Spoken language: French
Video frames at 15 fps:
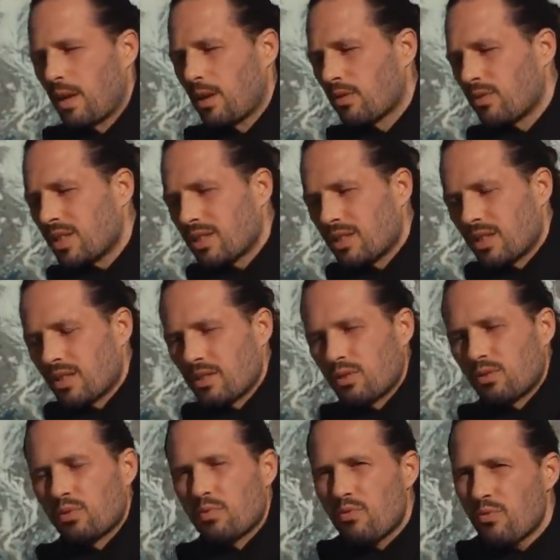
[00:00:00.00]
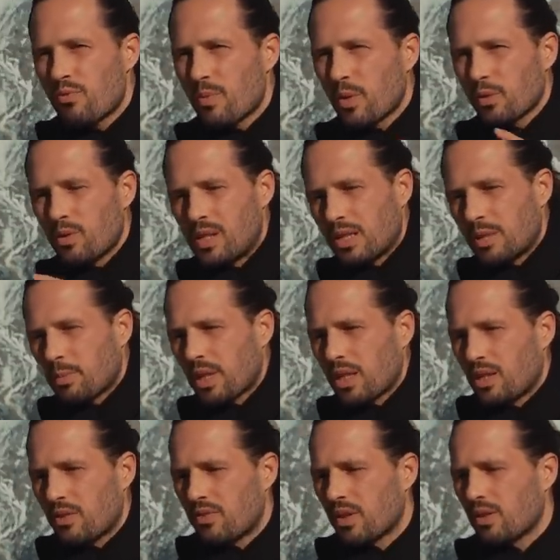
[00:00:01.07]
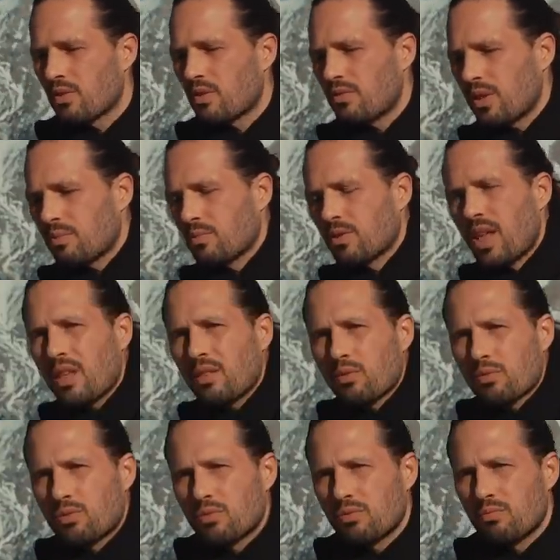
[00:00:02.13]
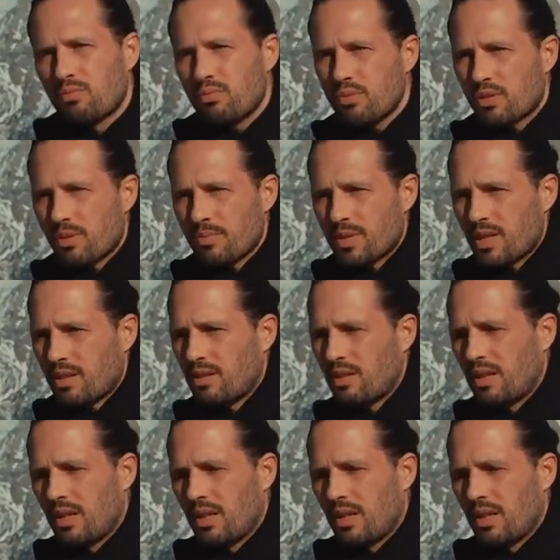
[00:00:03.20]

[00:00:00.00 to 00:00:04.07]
Et en fait, c'est ce mouvement de l'esprit qui fait en fait, mon attention bouge comme ça.